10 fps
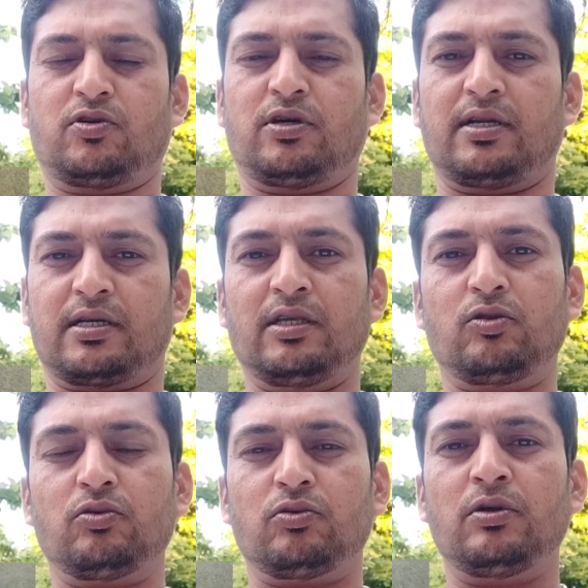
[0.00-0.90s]
মনে হয় না
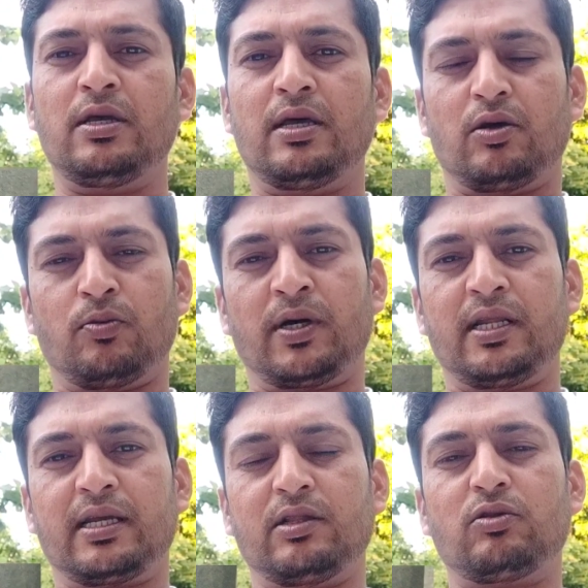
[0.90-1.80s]
কিন্তু
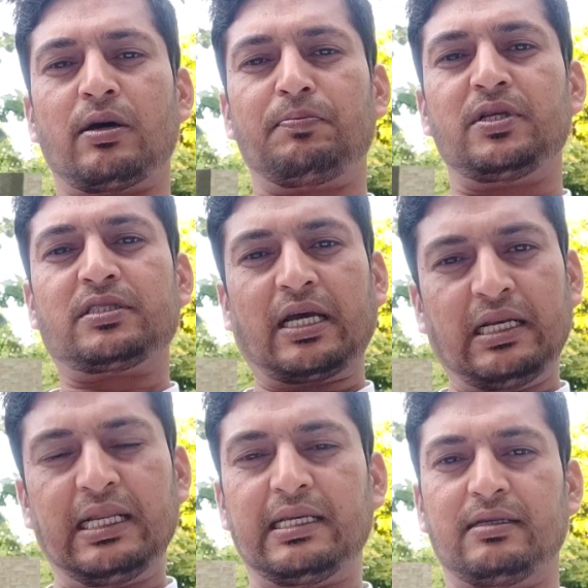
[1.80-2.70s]
রোমানিয়া কিন্তু আপনি
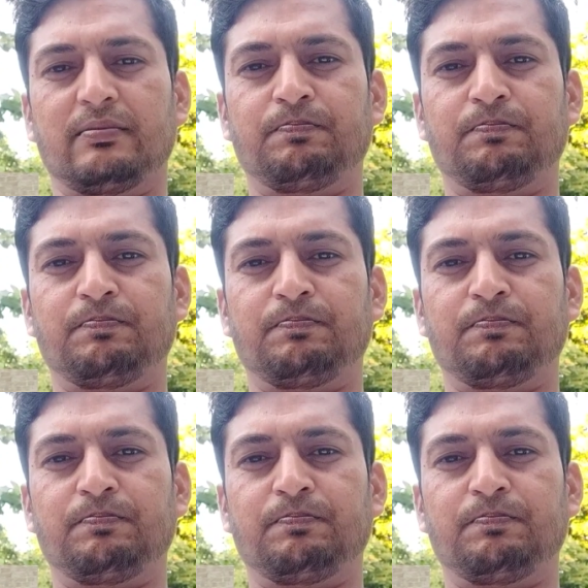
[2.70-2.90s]
চাইলেই